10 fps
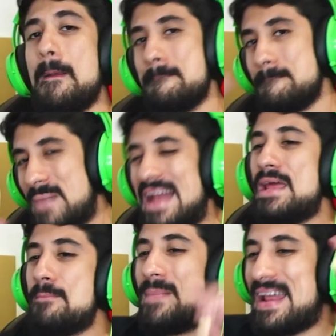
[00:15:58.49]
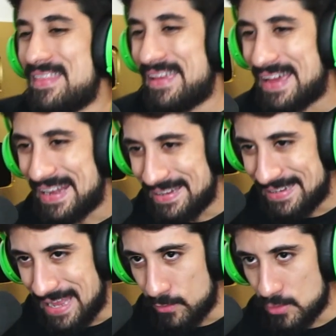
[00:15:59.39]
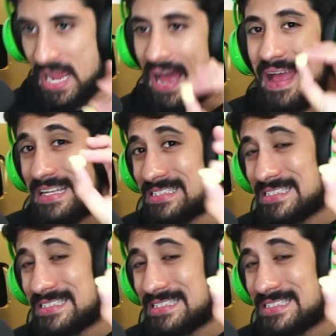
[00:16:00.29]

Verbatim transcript: Vale, para dejar en claro ya, este es